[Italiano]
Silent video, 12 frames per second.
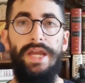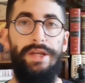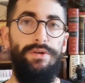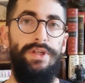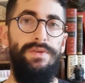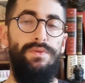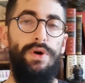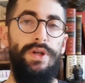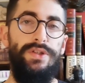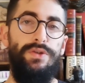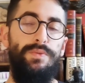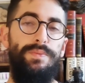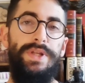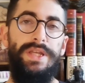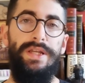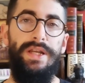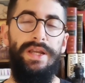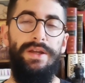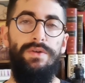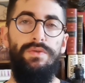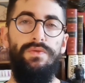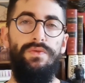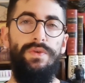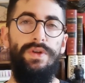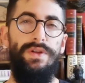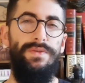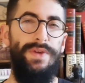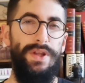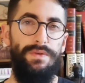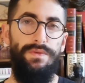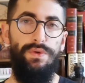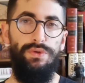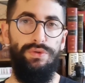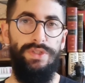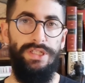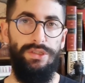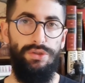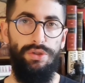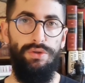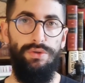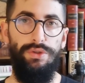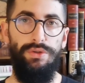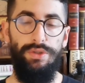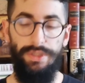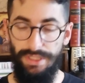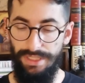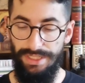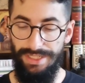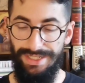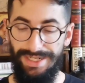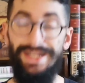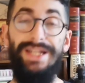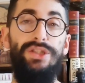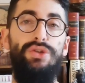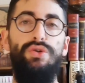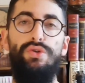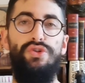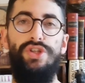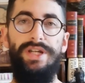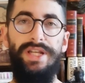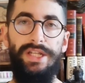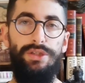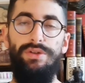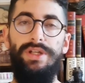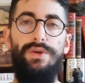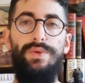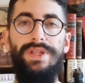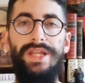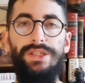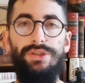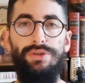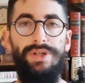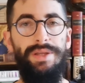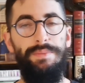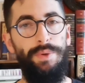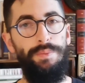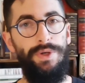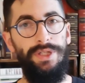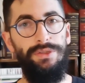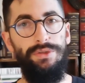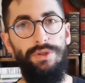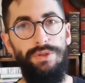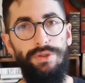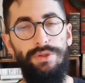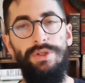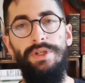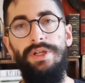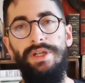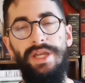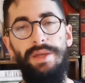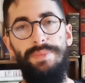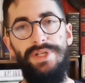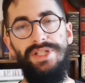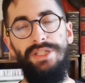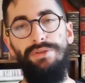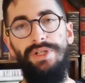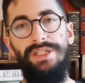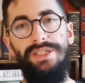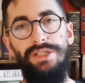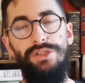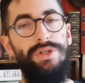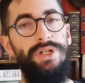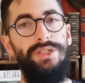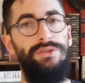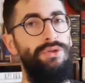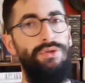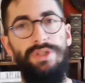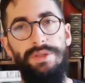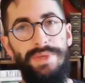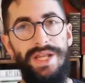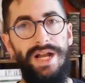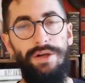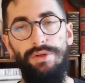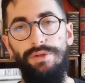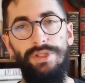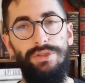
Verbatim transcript: Ecco, chi vuole scoprire un, il vero volto di Antonio, il, l'Antonio segreto, che qui dentro non è proprio l'Antonio che è passato nella tradizione, l'Antonio dei miracoli,